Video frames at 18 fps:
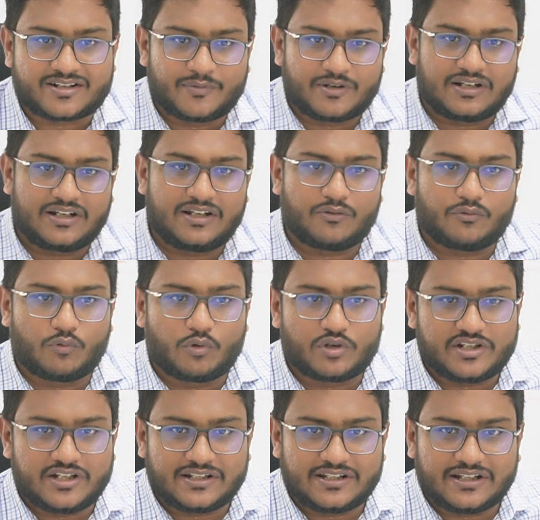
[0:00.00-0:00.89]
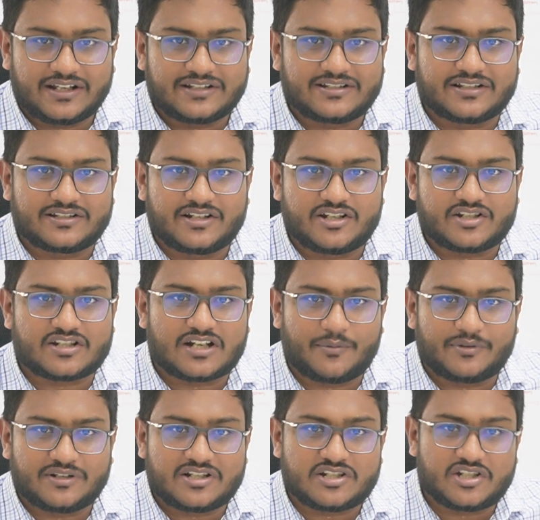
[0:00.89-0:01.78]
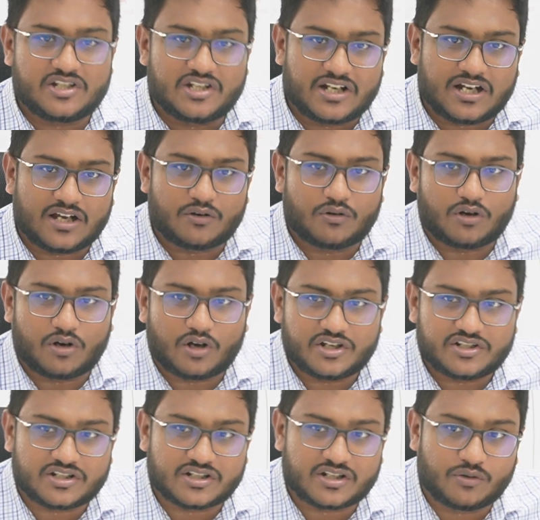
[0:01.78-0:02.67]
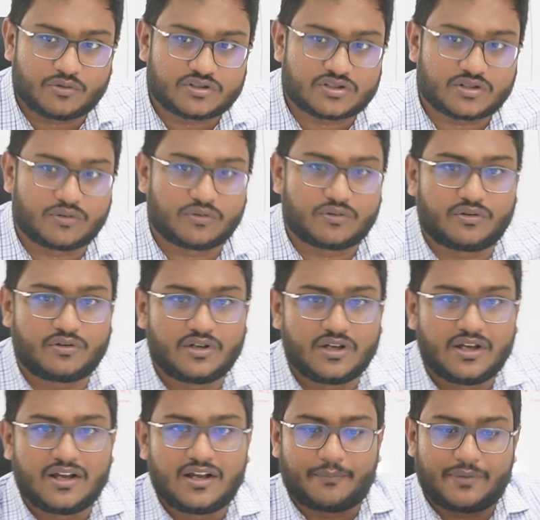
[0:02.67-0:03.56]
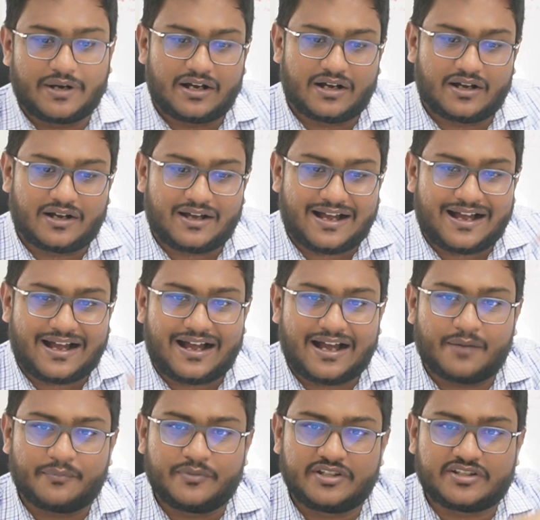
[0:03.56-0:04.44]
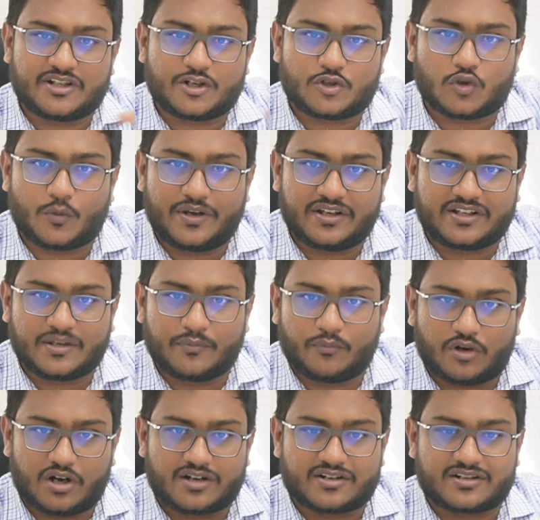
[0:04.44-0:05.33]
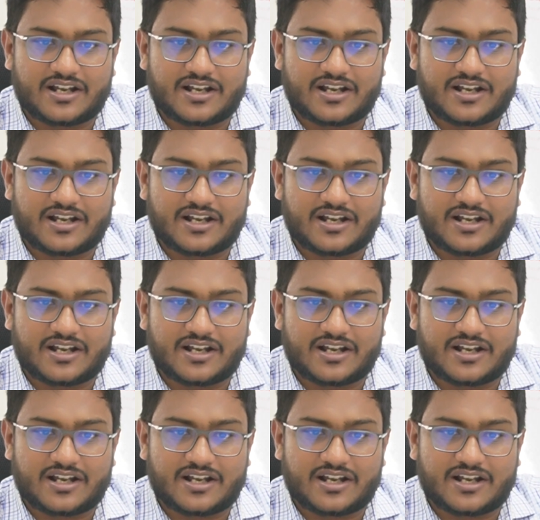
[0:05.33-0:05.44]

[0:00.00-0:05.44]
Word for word: আলটিমেটলি ওটিএ থেকে যে জিনিসটা আমাদের শেখানো হয় সেটা হচ্ছে হলো বা আমি যেটা সবাইকে